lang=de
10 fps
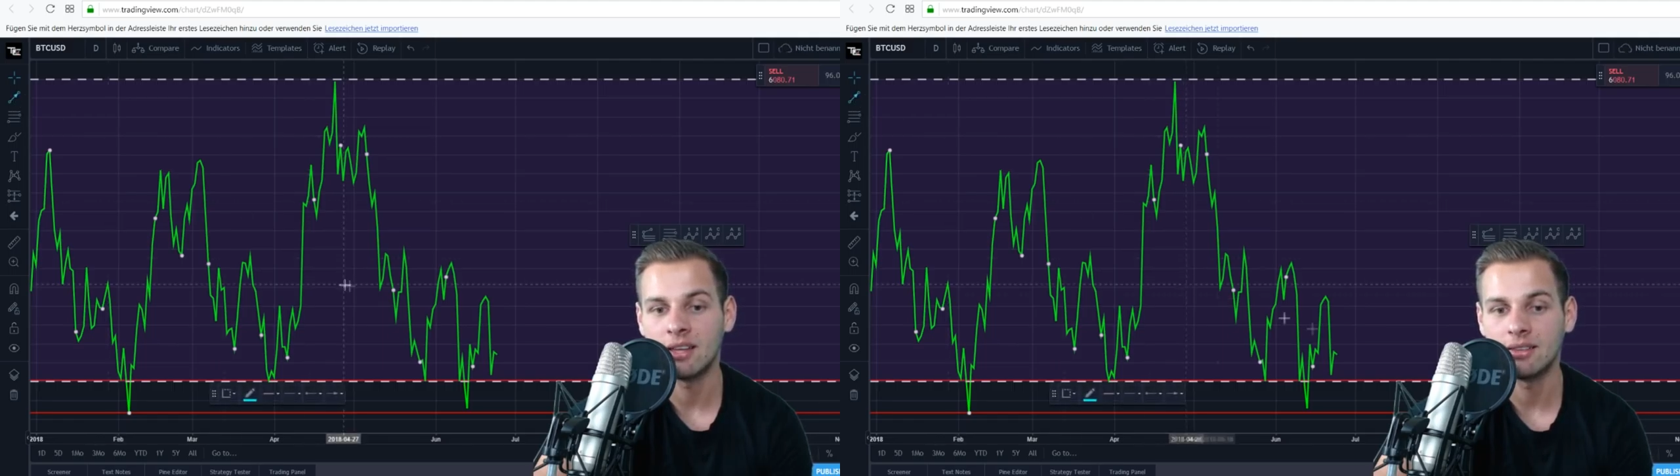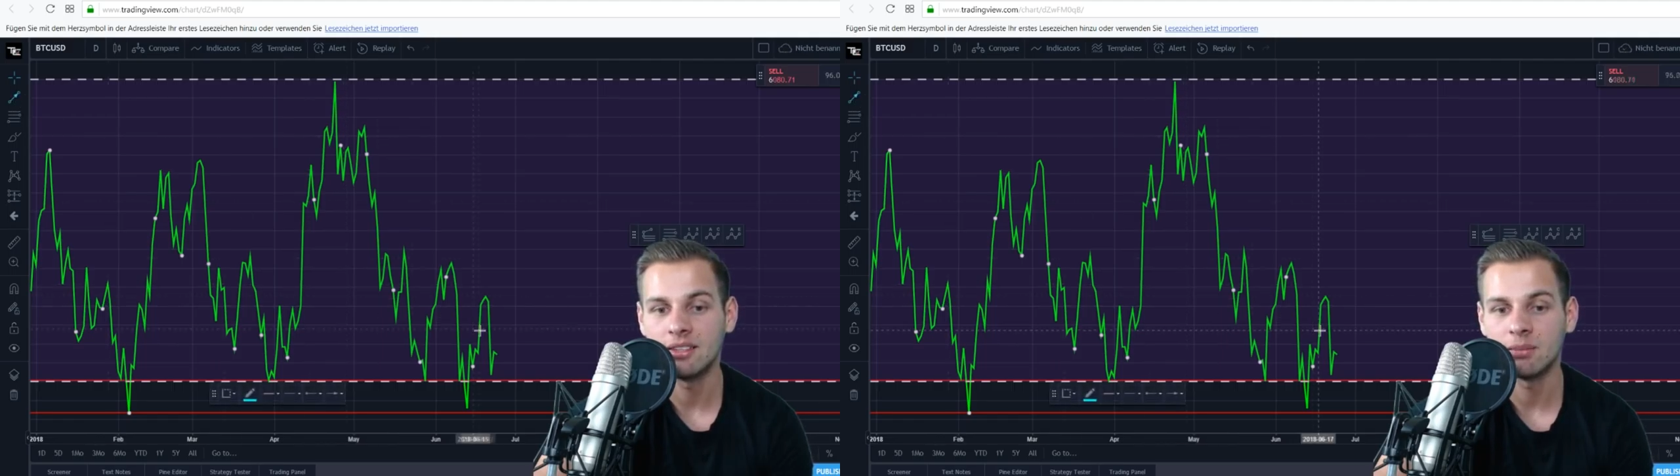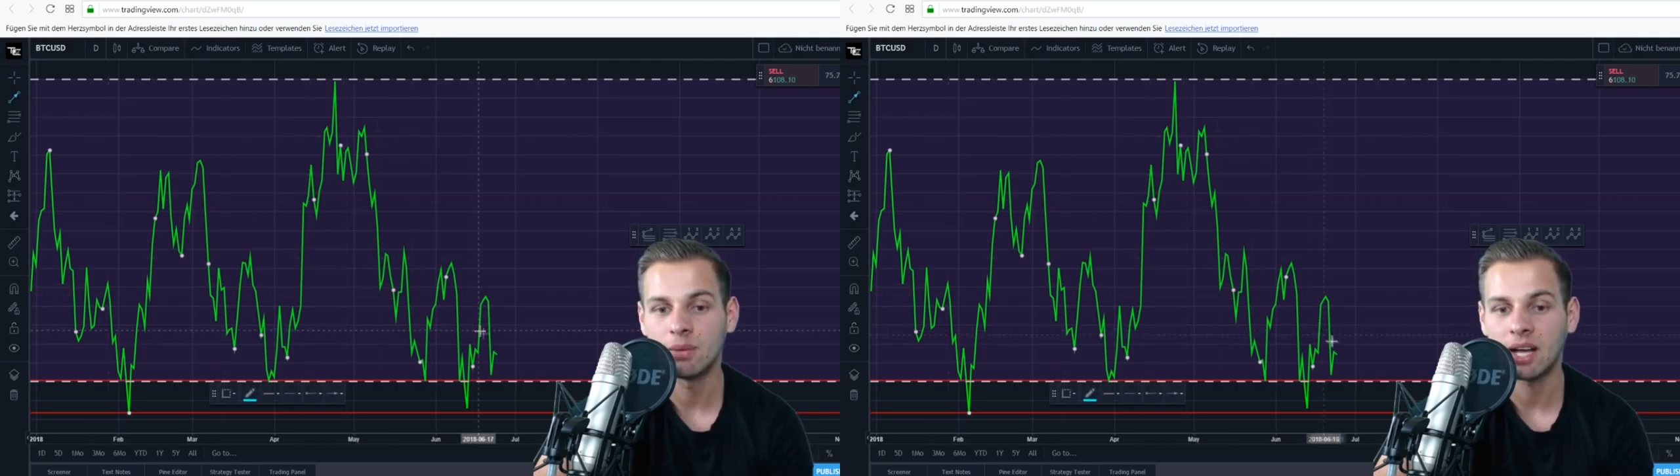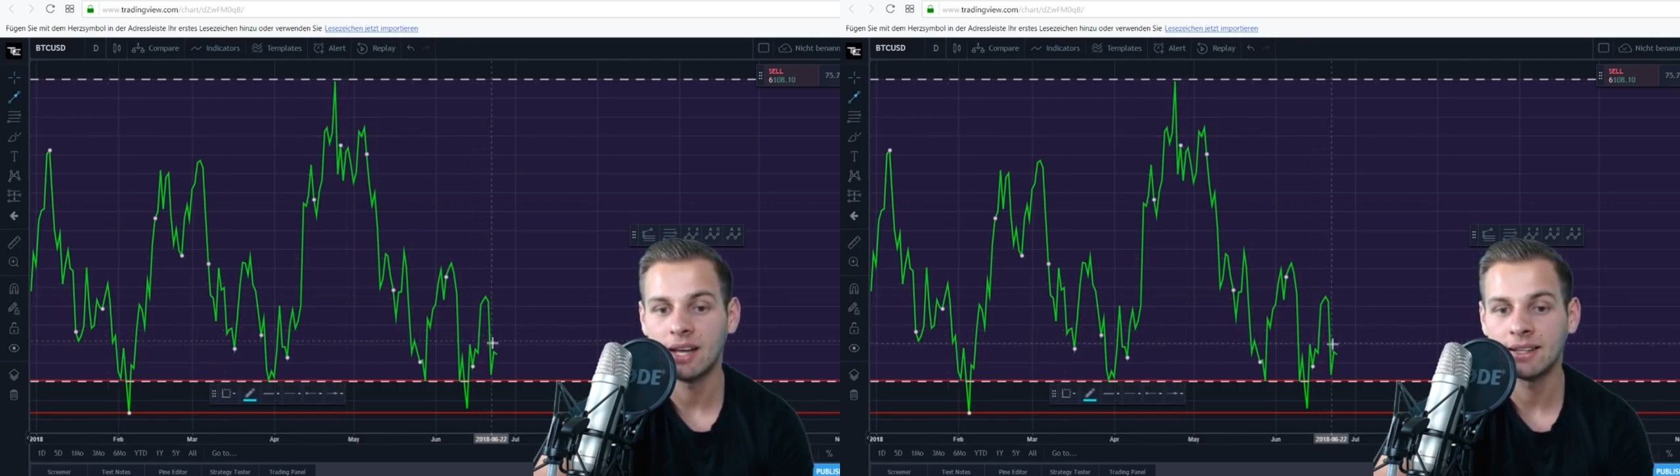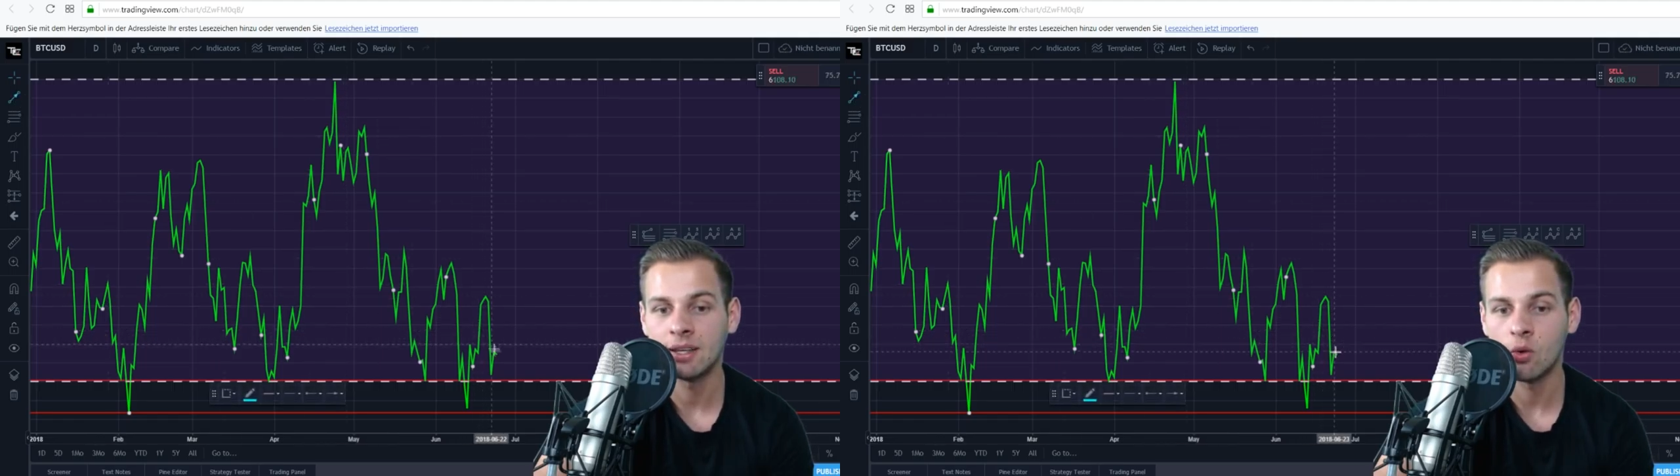in diesem
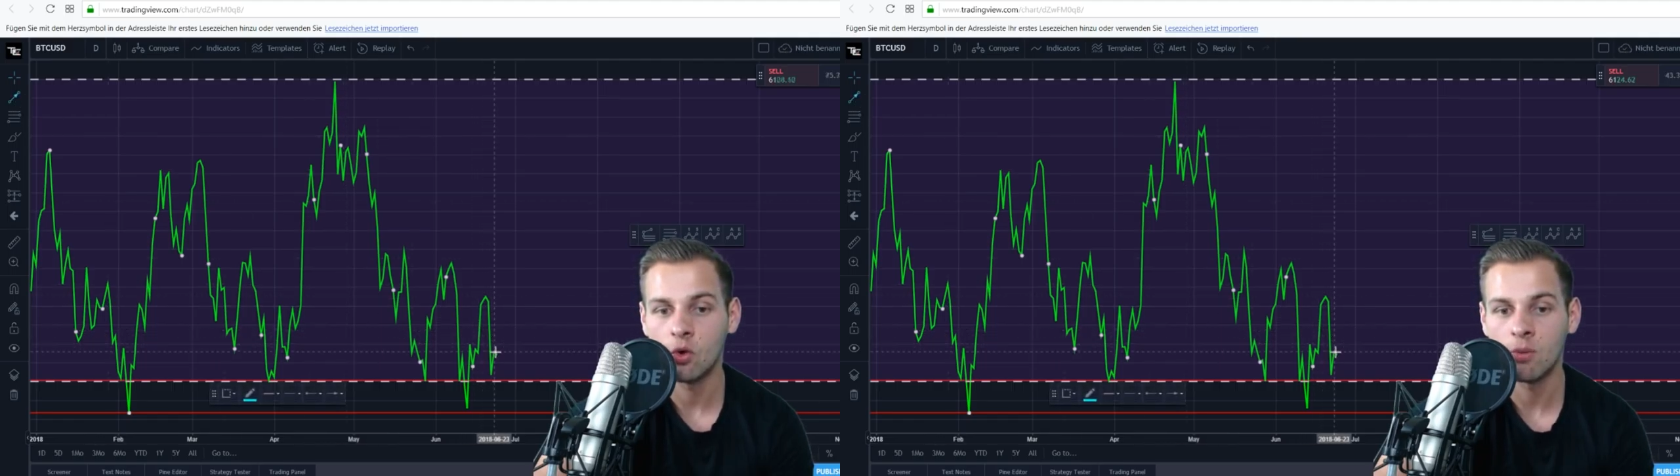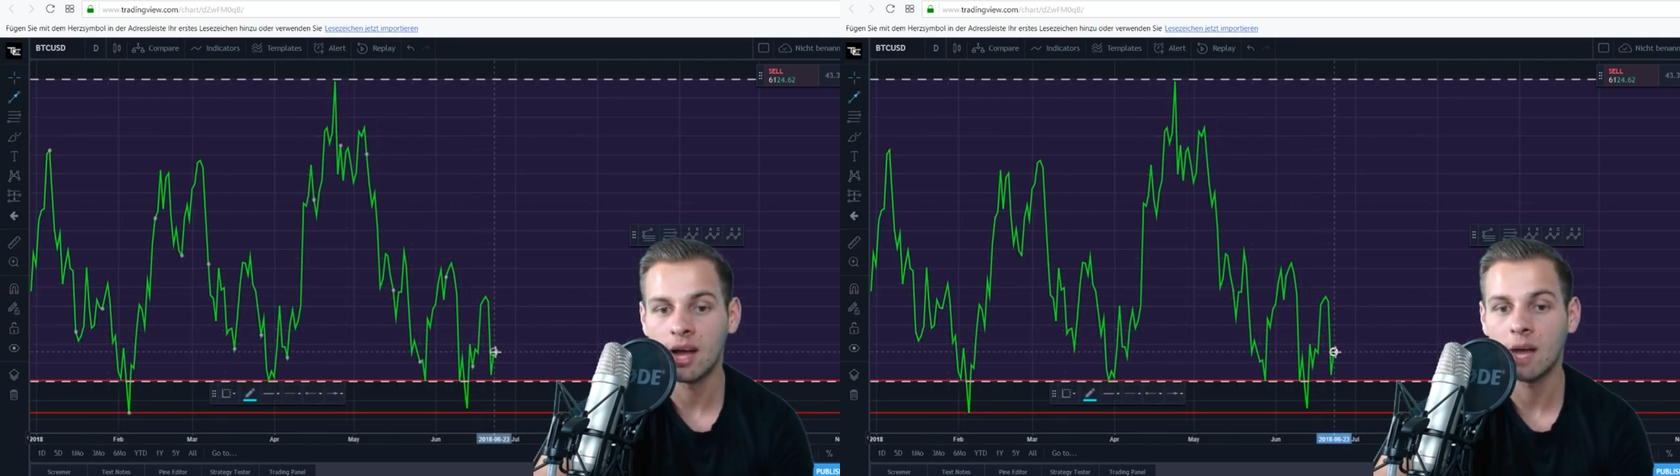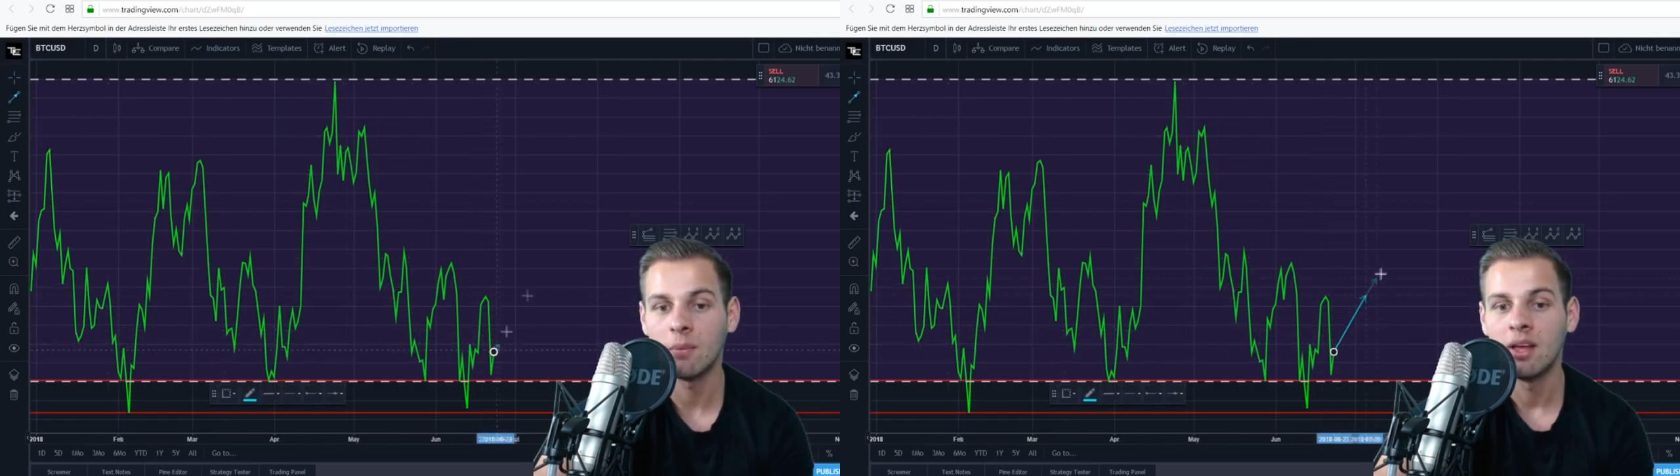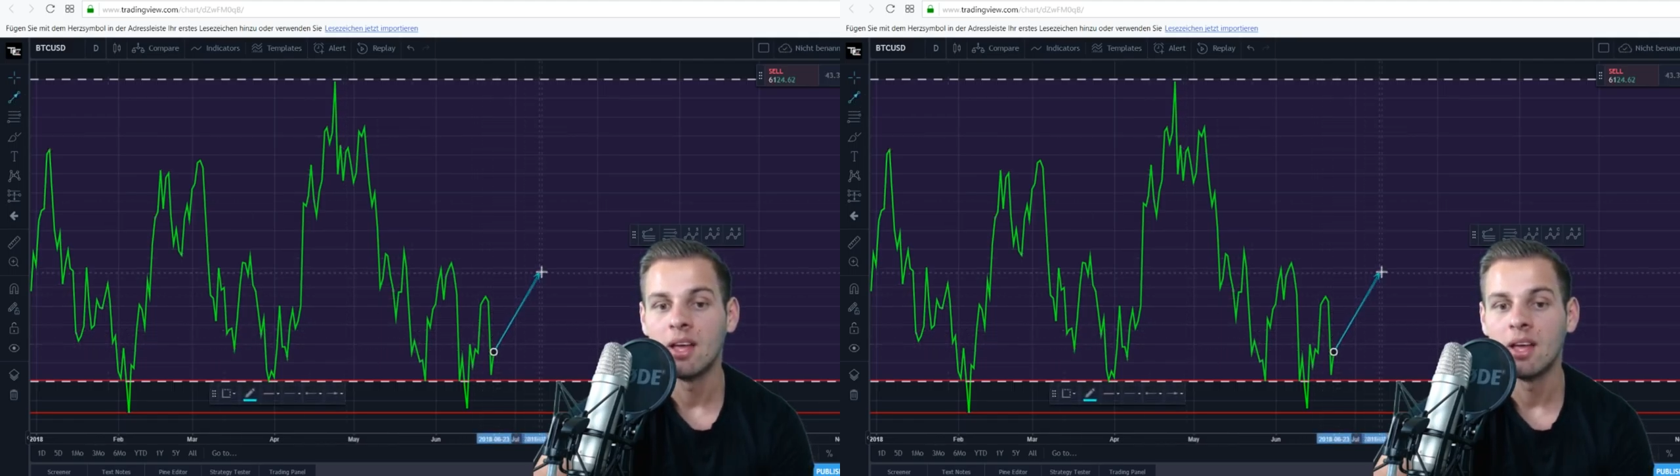Bereich hier oben haben,